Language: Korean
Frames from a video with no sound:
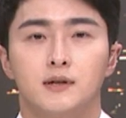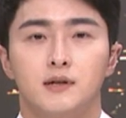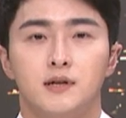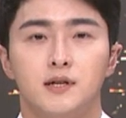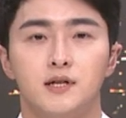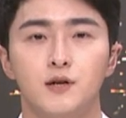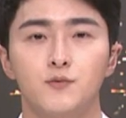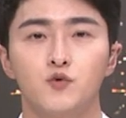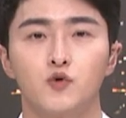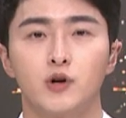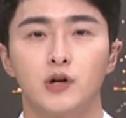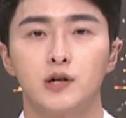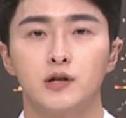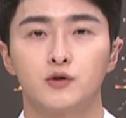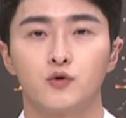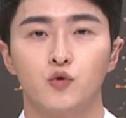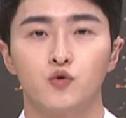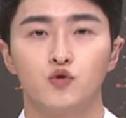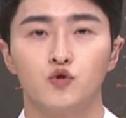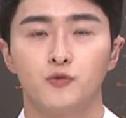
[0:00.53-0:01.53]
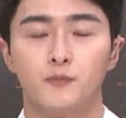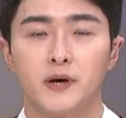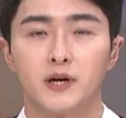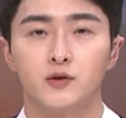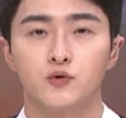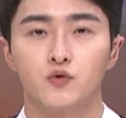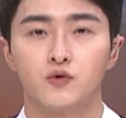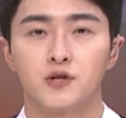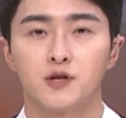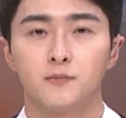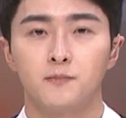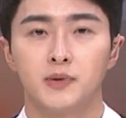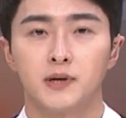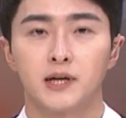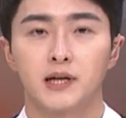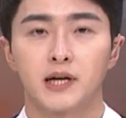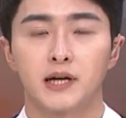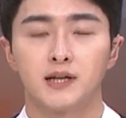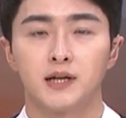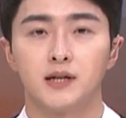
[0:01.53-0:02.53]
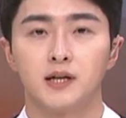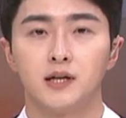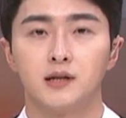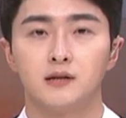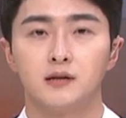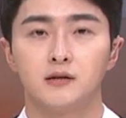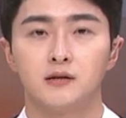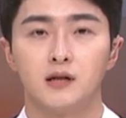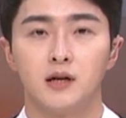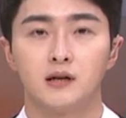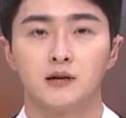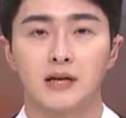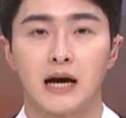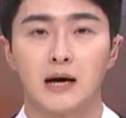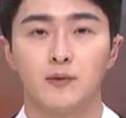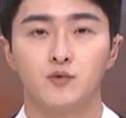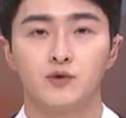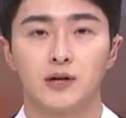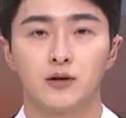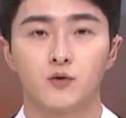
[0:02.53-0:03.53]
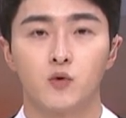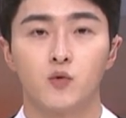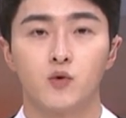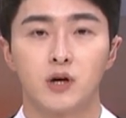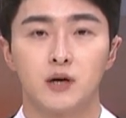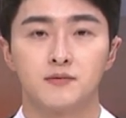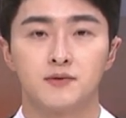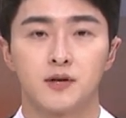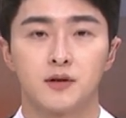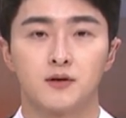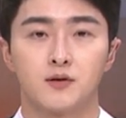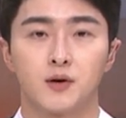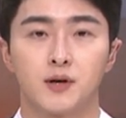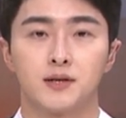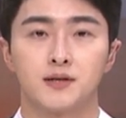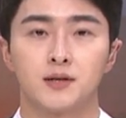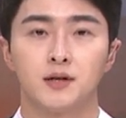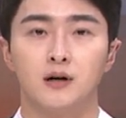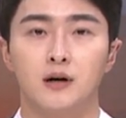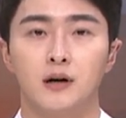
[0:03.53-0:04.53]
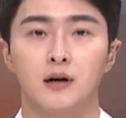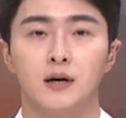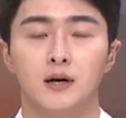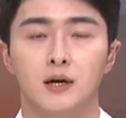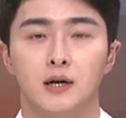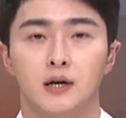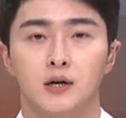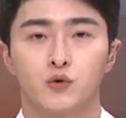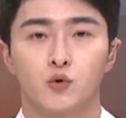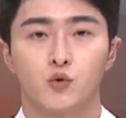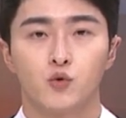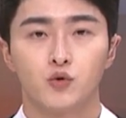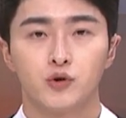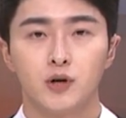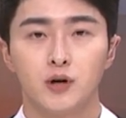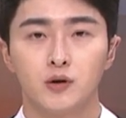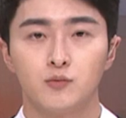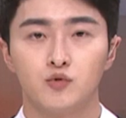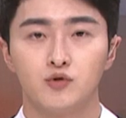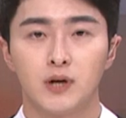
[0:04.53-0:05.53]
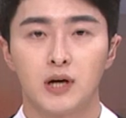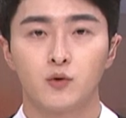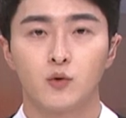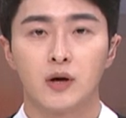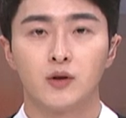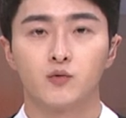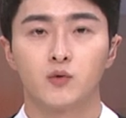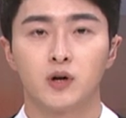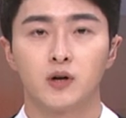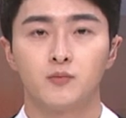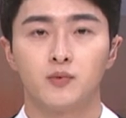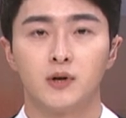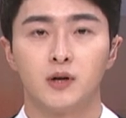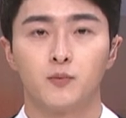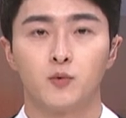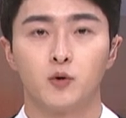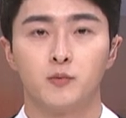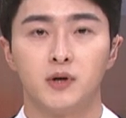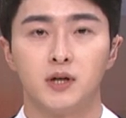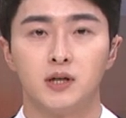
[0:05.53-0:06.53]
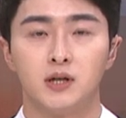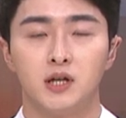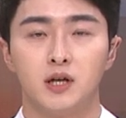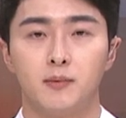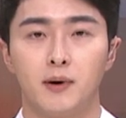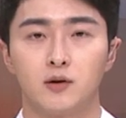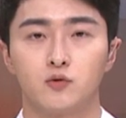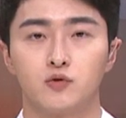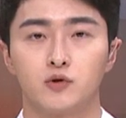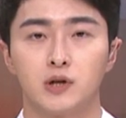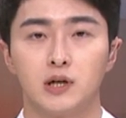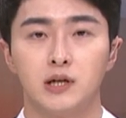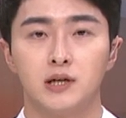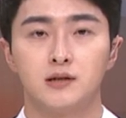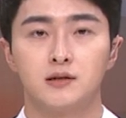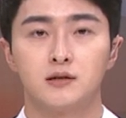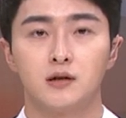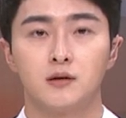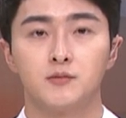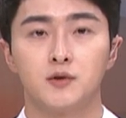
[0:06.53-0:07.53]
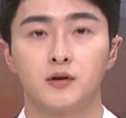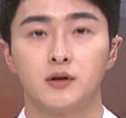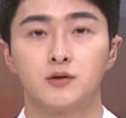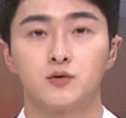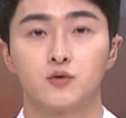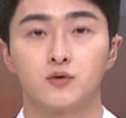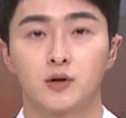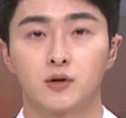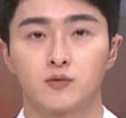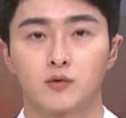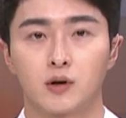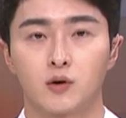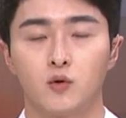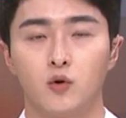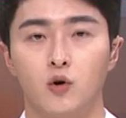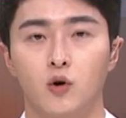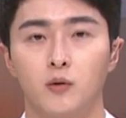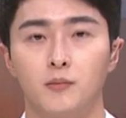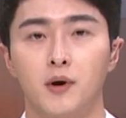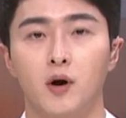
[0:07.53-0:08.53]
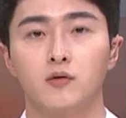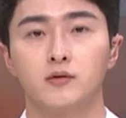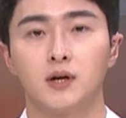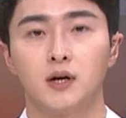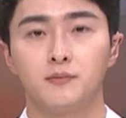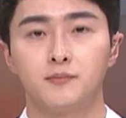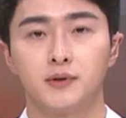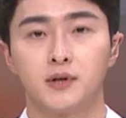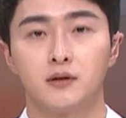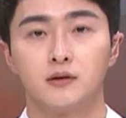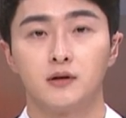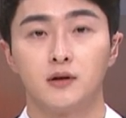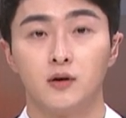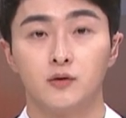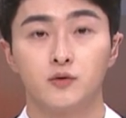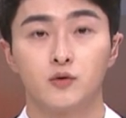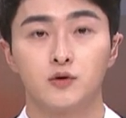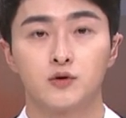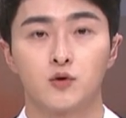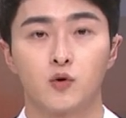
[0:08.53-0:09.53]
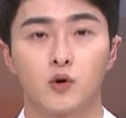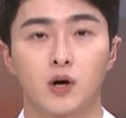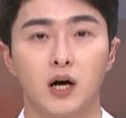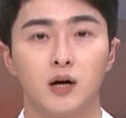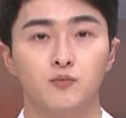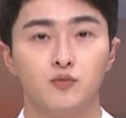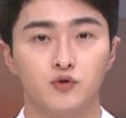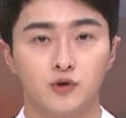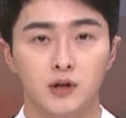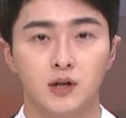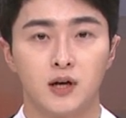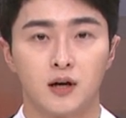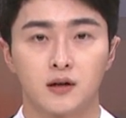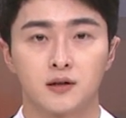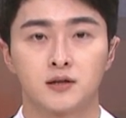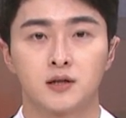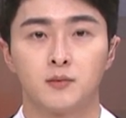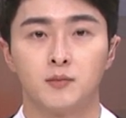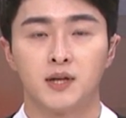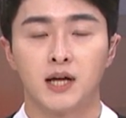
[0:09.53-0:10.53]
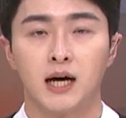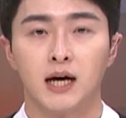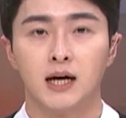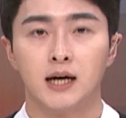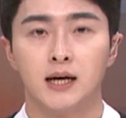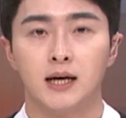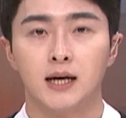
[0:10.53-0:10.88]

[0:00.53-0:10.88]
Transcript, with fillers: 26일 동구 168계단에 있는 옛 다문화 공감센터에서 동구형 문화관광 플랫폼인 이바구길 2.0이 조성되고 명란 브랜드 연구소가 문을 열었습니다.